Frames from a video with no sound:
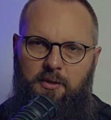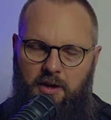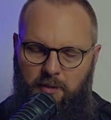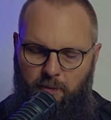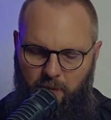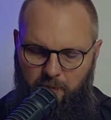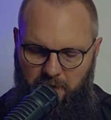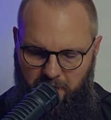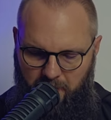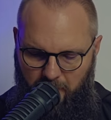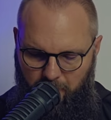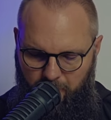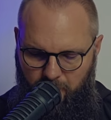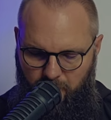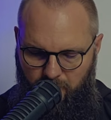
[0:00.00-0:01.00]
czas
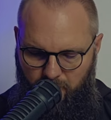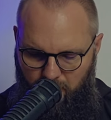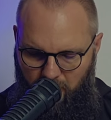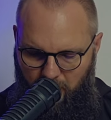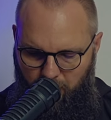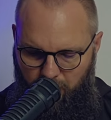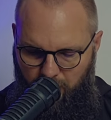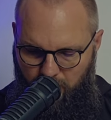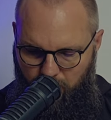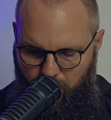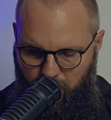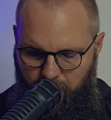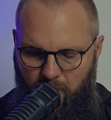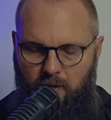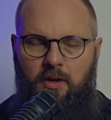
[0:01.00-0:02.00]
pamiętamy, że czytamy
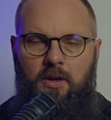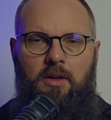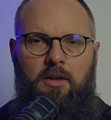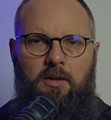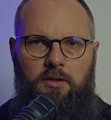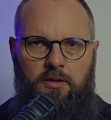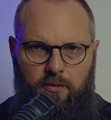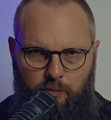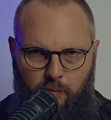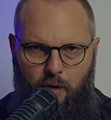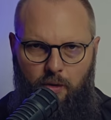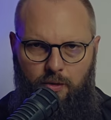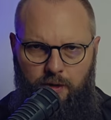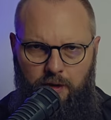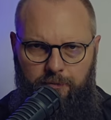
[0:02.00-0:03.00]
Słowo
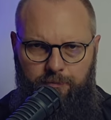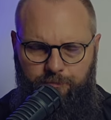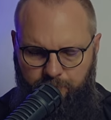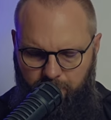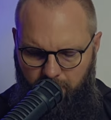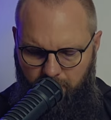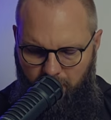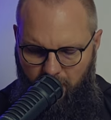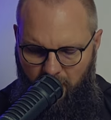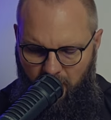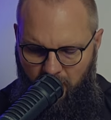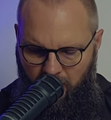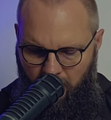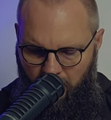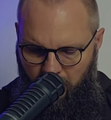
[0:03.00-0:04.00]
Boże.
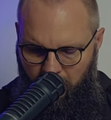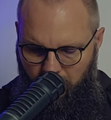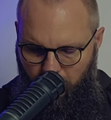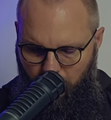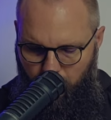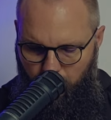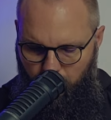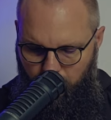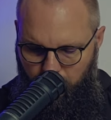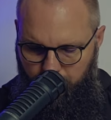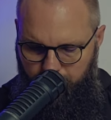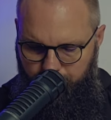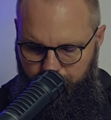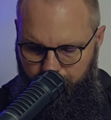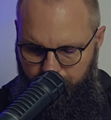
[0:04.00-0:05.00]
I król
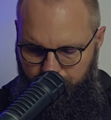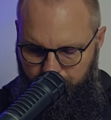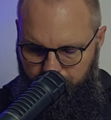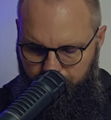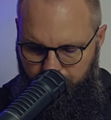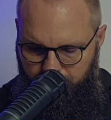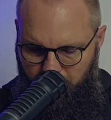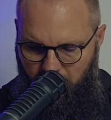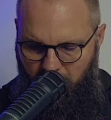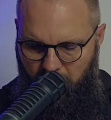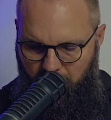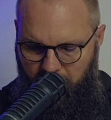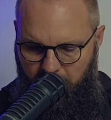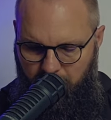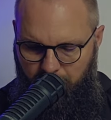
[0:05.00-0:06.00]

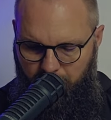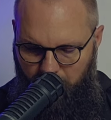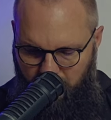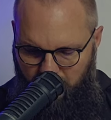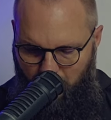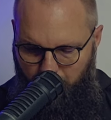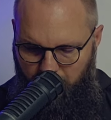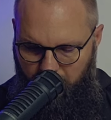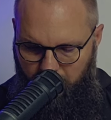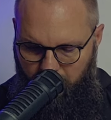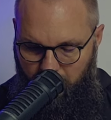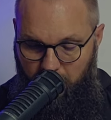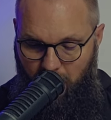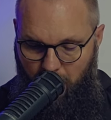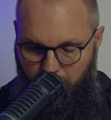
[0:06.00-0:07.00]
jest zabity,
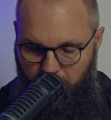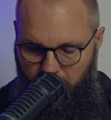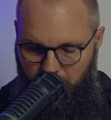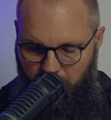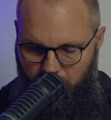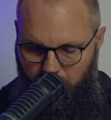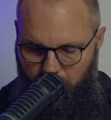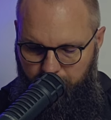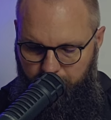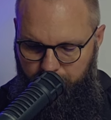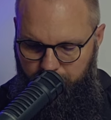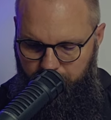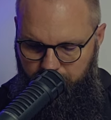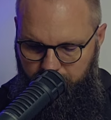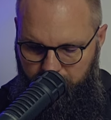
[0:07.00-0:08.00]
i zabili go
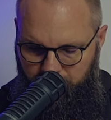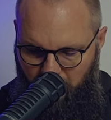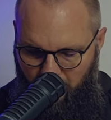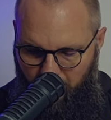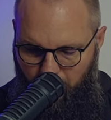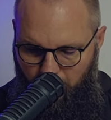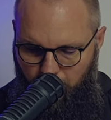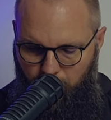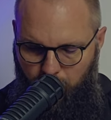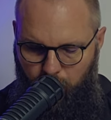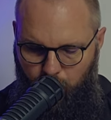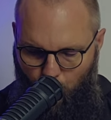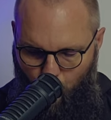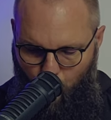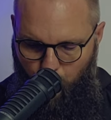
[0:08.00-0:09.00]
na jego
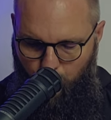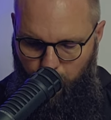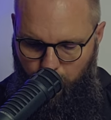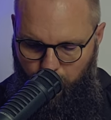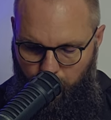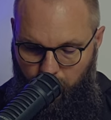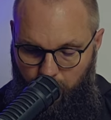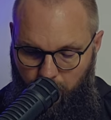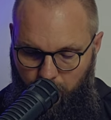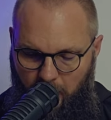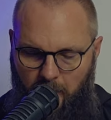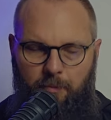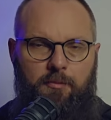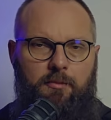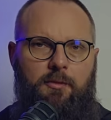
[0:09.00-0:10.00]
łóżku.
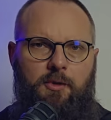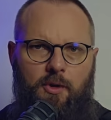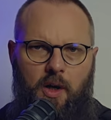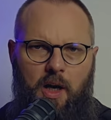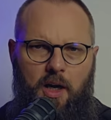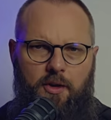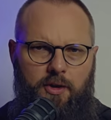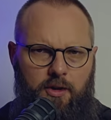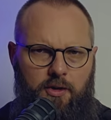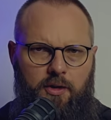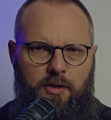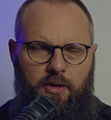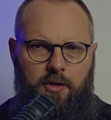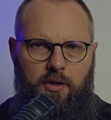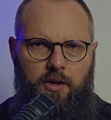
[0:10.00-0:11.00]
Króla Joasza,
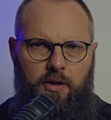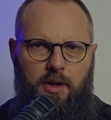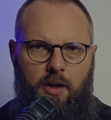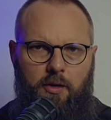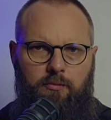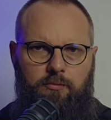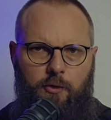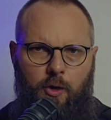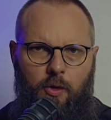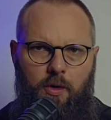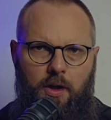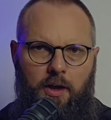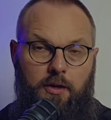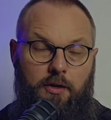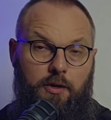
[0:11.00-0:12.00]
czyli ginie
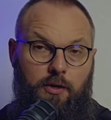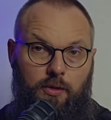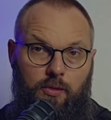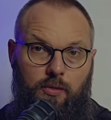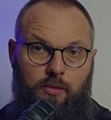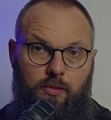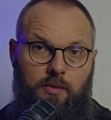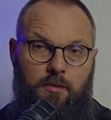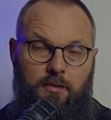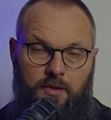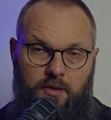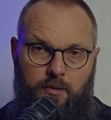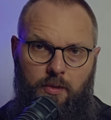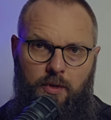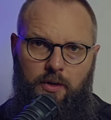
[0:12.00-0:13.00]
kolejny król,
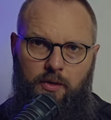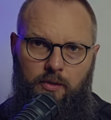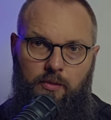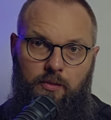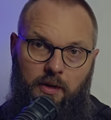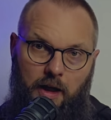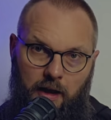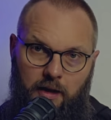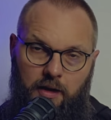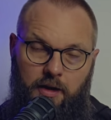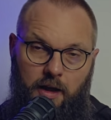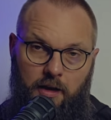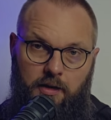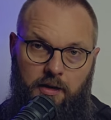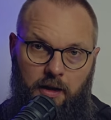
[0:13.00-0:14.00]
zły król, ale
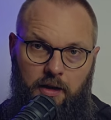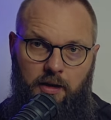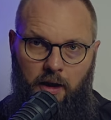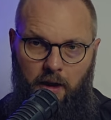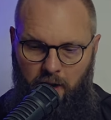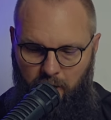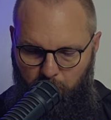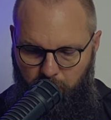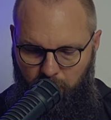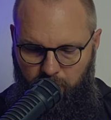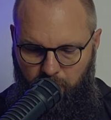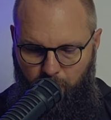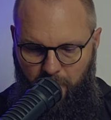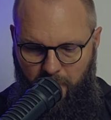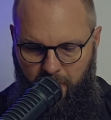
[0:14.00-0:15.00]
jednak
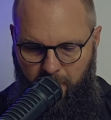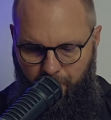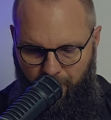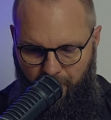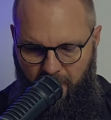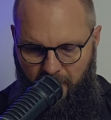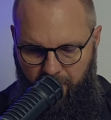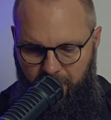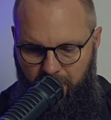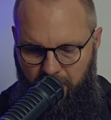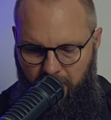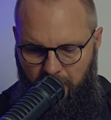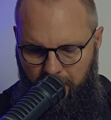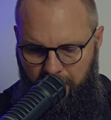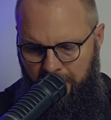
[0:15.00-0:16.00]
potomek
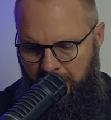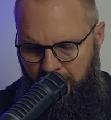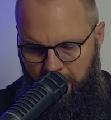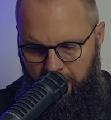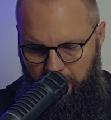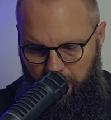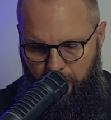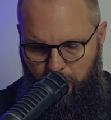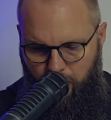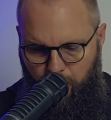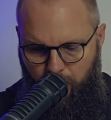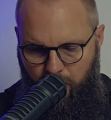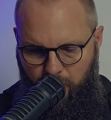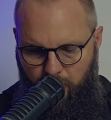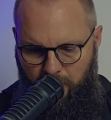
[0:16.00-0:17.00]
Dawida. Dlatego
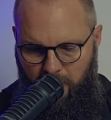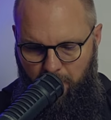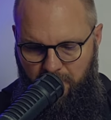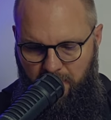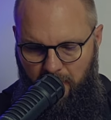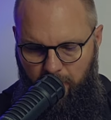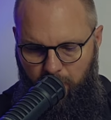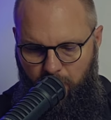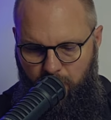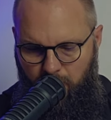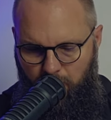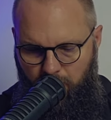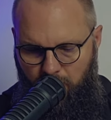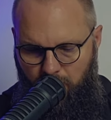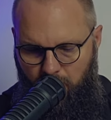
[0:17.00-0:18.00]
spójrzmy na Psalm
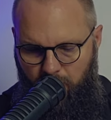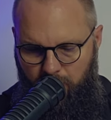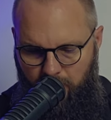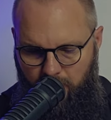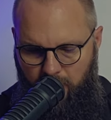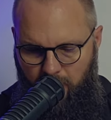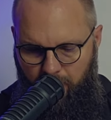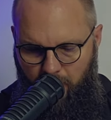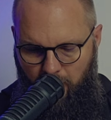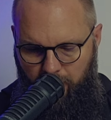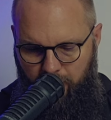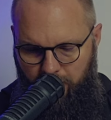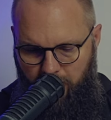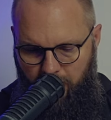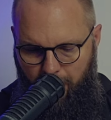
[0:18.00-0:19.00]

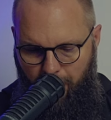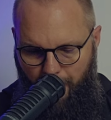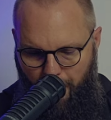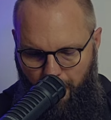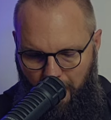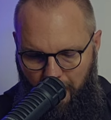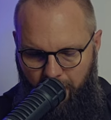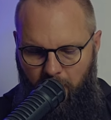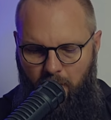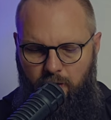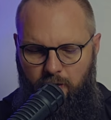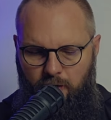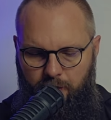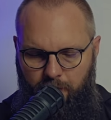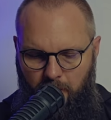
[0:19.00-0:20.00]
89. A
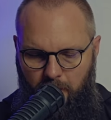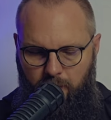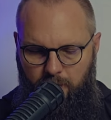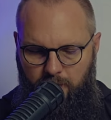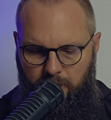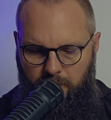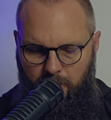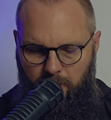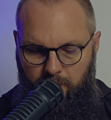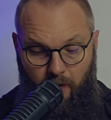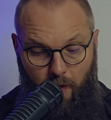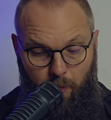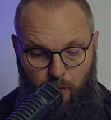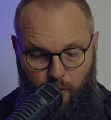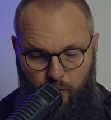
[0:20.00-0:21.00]
jeśli jego
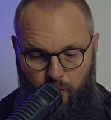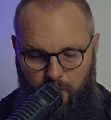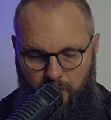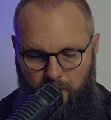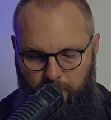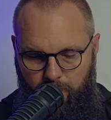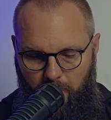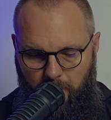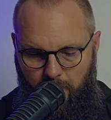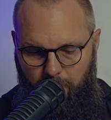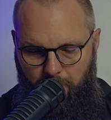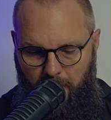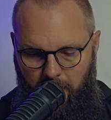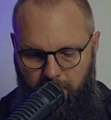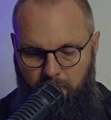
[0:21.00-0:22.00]
synowie porzucą moje
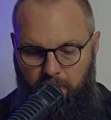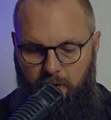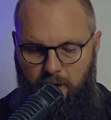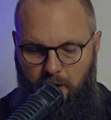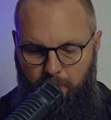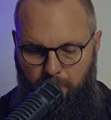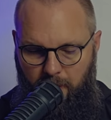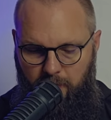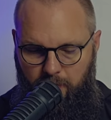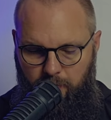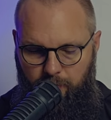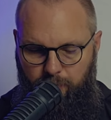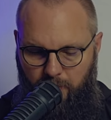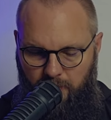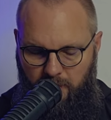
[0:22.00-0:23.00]
prawo i nie
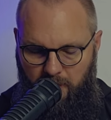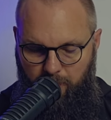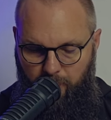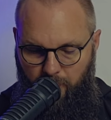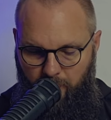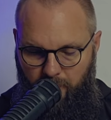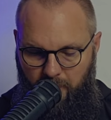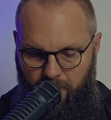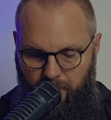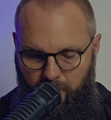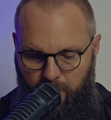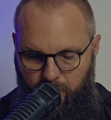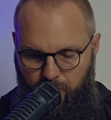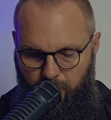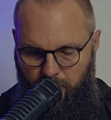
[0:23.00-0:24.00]
będą postępować
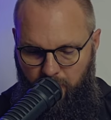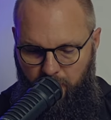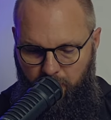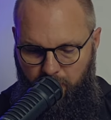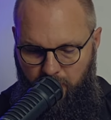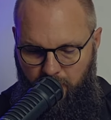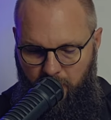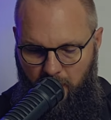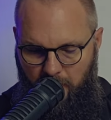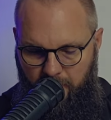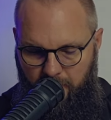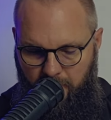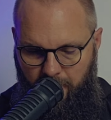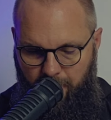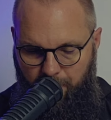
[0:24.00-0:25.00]
według moich
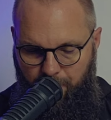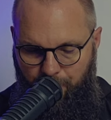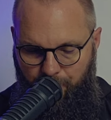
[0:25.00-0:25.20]
przykazań,